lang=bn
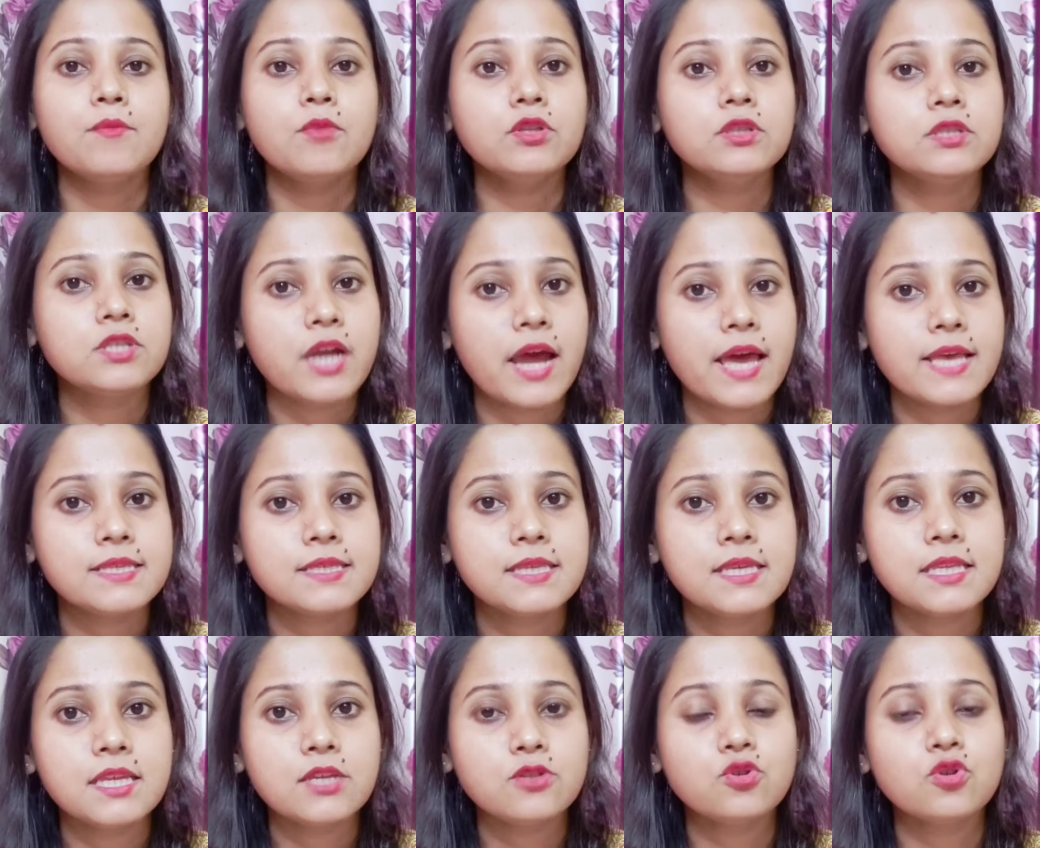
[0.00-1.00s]
যেমন
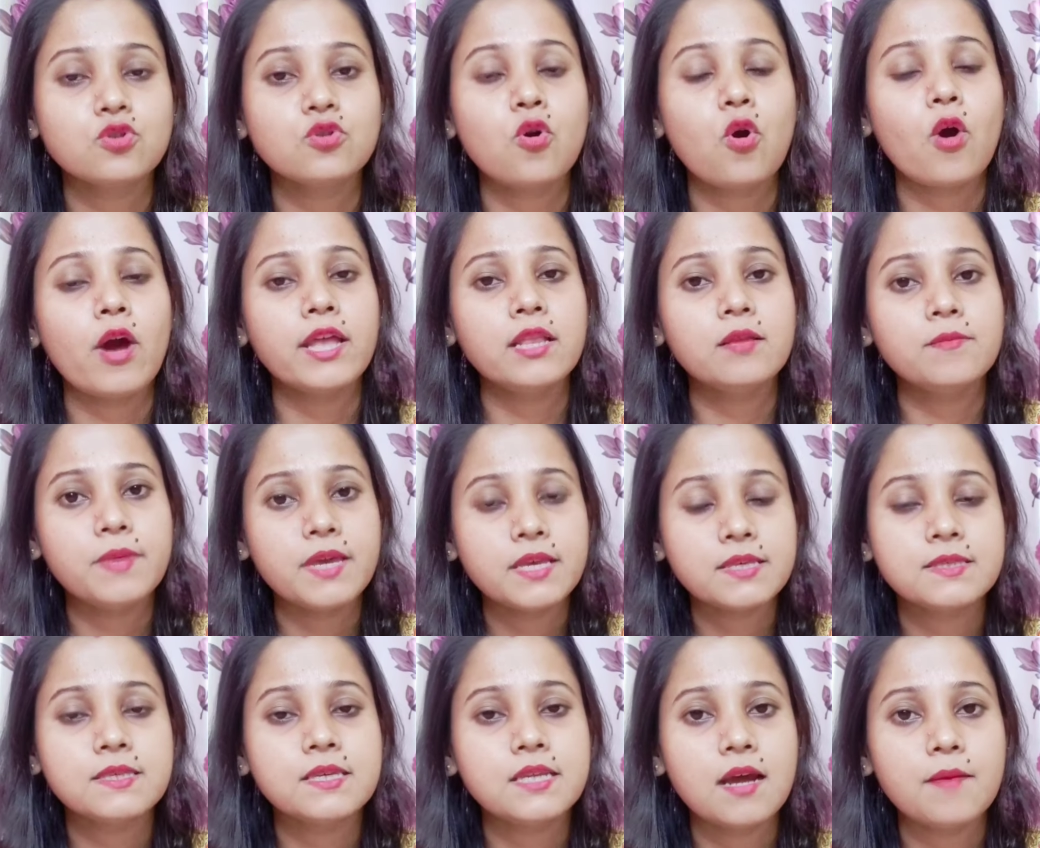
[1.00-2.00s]
ড্রাই স্কিনের জন্য অয়েল
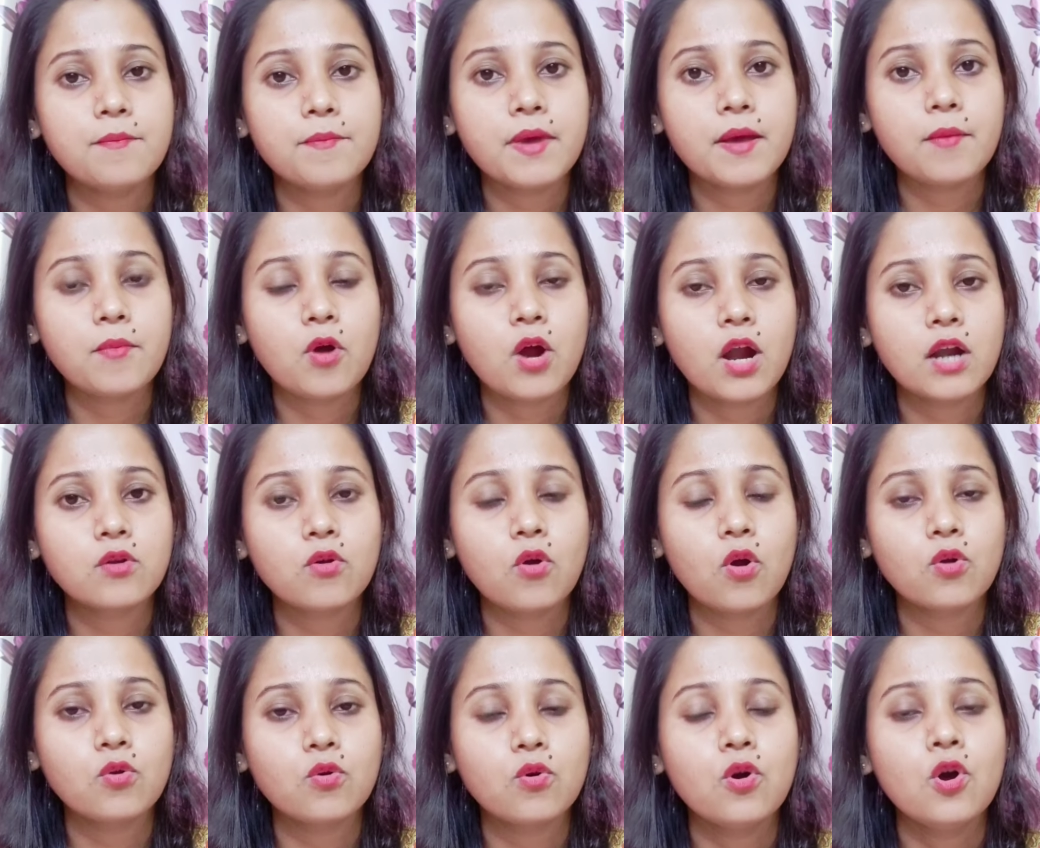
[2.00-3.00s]
বেস সিরাম
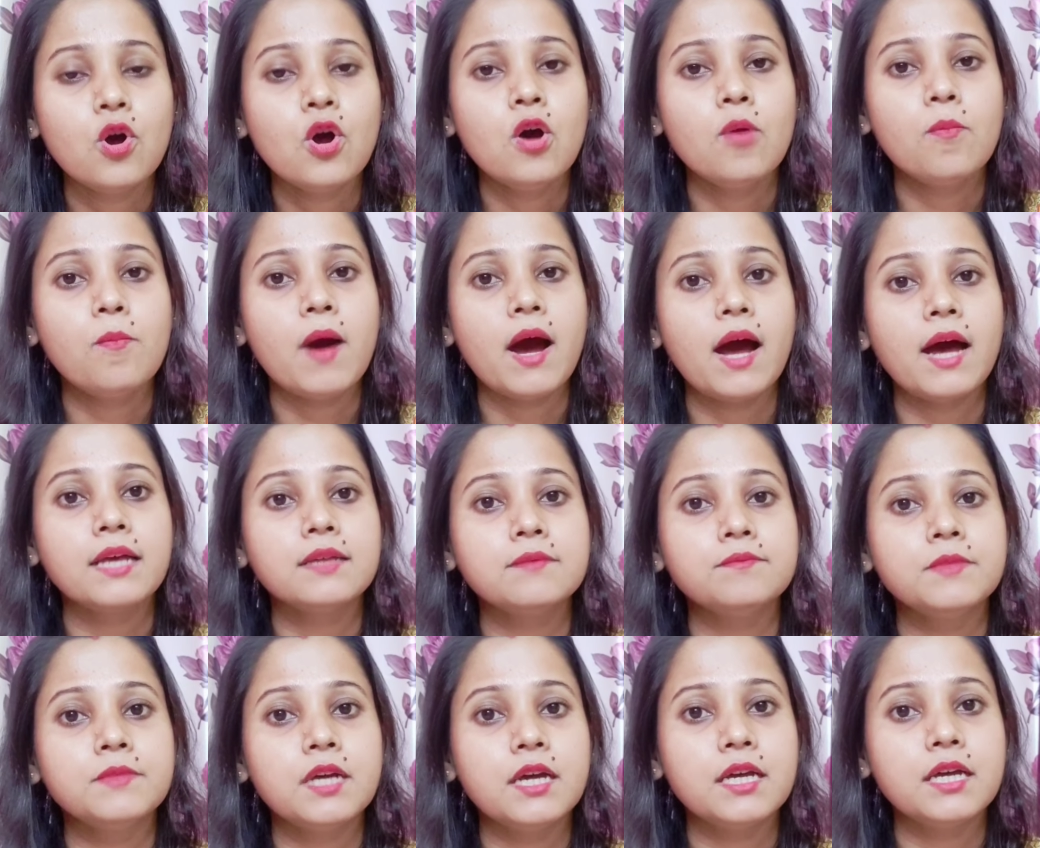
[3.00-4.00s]
ব্যবহার করো বা
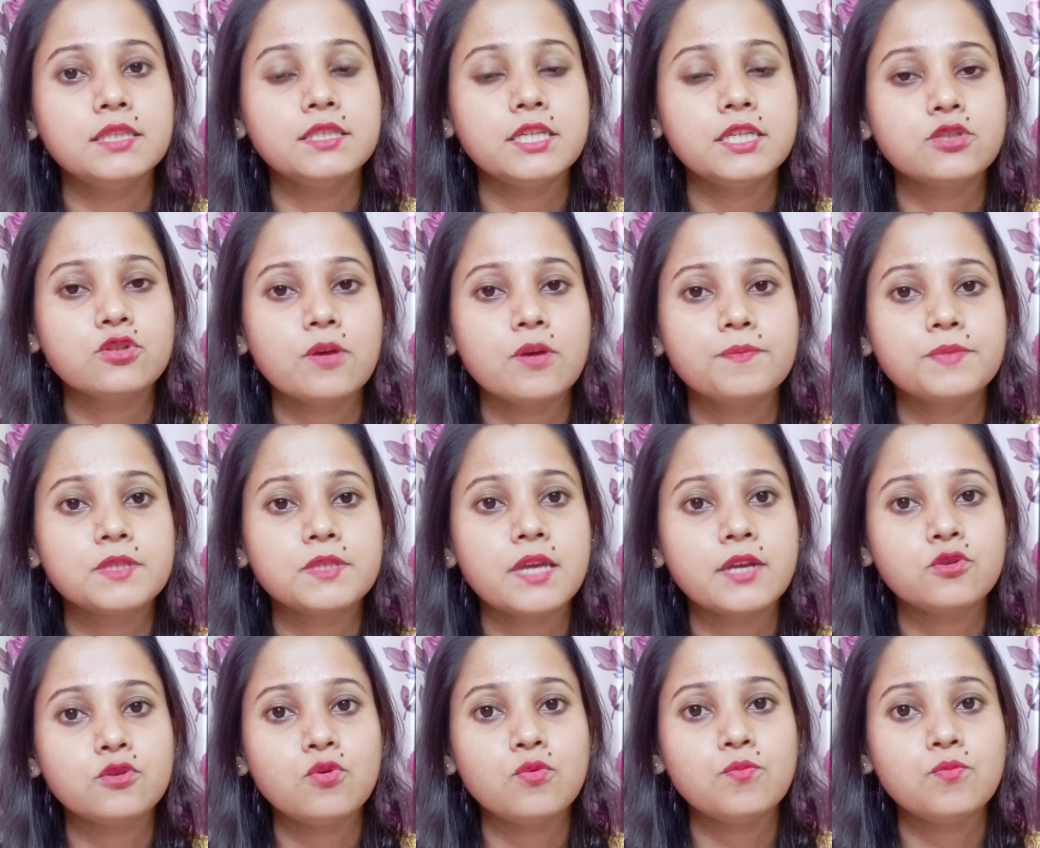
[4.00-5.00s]
যেসব
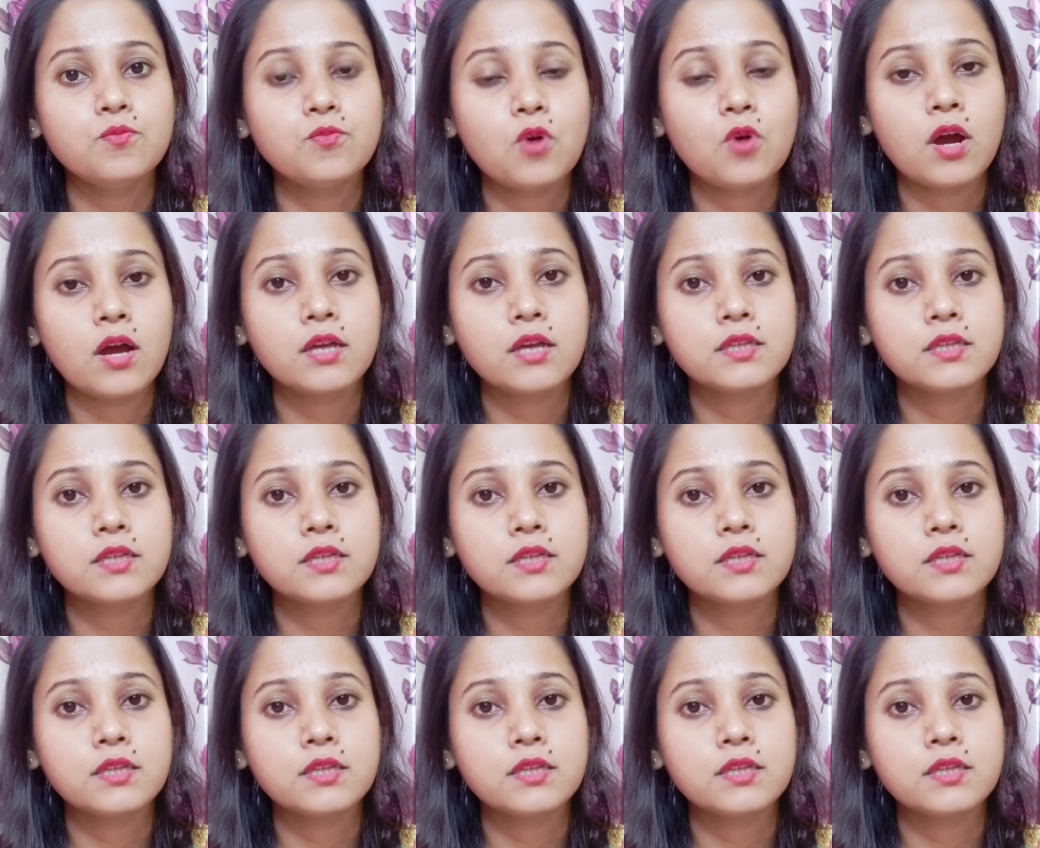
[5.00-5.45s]
একটু